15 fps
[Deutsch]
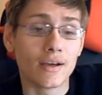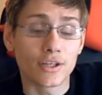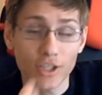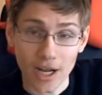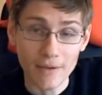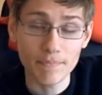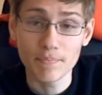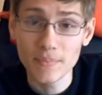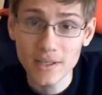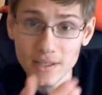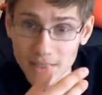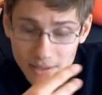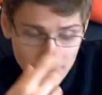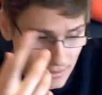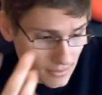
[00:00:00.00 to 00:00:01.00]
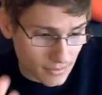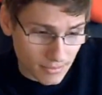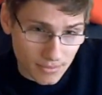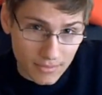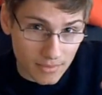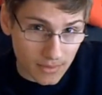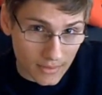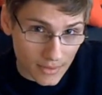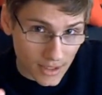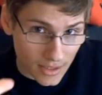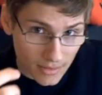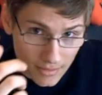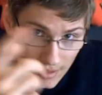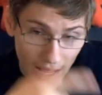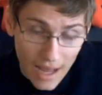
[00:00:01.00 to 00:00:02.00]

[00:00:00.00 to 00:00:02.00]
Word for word: schreibt mir eine